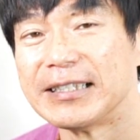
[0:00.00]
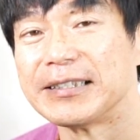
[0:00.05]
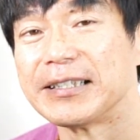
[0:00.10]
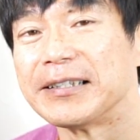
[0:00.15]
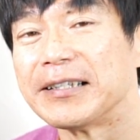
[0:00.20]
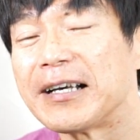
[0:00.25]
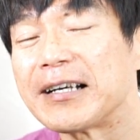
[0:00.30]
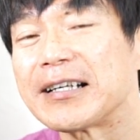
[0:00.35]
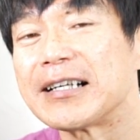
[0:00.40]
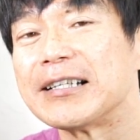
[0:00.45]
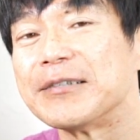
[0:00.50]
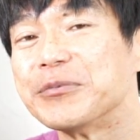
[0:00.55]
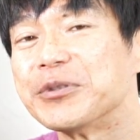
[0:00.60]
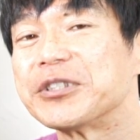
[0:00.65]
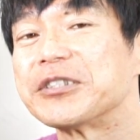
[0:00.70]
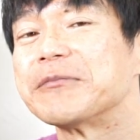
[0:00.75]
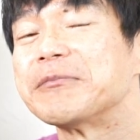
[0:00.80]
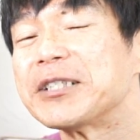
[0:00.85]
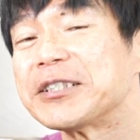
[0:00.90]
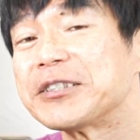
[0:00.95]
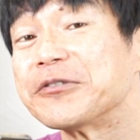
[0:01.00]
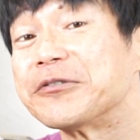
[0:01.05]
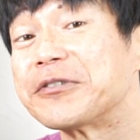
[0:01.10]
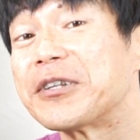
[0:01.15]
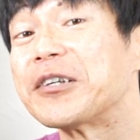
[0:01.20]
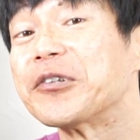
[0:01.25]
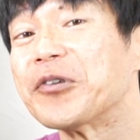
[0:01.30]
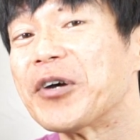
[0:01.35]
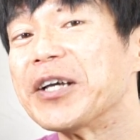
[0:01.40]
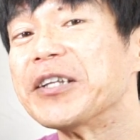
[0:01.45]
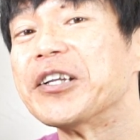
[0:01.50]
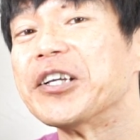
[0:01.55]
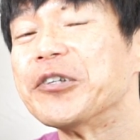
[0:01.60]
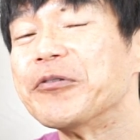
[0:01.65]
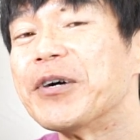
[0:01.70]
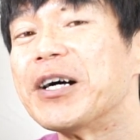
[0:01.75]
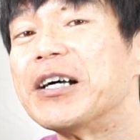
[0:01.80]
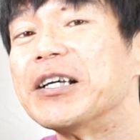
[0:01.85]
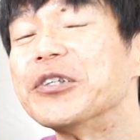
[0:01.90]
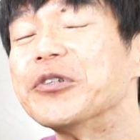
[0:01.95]
で、仲睦まじふたりの間に
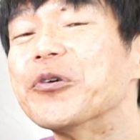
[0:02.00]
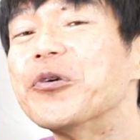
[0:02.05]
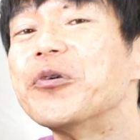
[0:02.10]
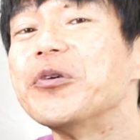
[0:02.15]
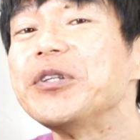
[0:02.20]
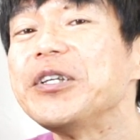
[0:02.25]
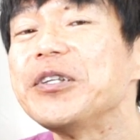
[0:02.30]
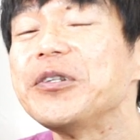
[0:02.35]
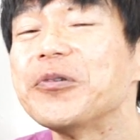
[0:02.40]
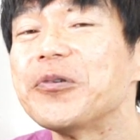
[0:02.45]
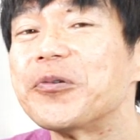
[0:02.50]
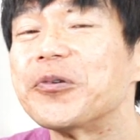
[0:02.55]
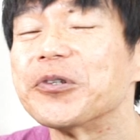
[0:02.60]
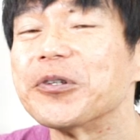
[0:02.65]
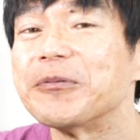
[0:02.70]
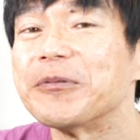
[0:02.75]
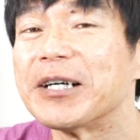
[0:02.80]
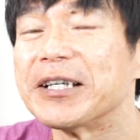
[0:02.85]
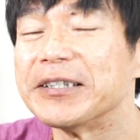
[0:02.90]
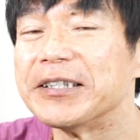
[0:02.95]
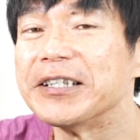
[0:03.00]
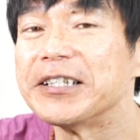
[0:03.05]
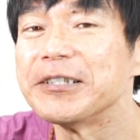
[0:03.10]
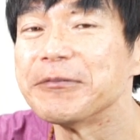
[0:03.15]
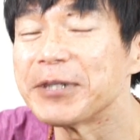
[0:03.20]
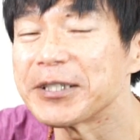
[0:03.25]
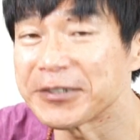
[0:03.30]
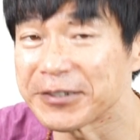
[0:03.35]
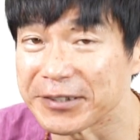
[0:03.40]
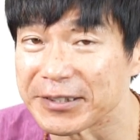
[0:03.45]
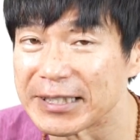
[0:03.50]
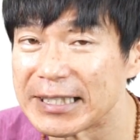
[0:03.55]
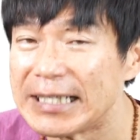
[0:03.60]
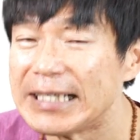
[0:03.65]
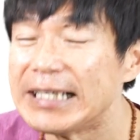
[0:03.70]
はよにんの子供ができます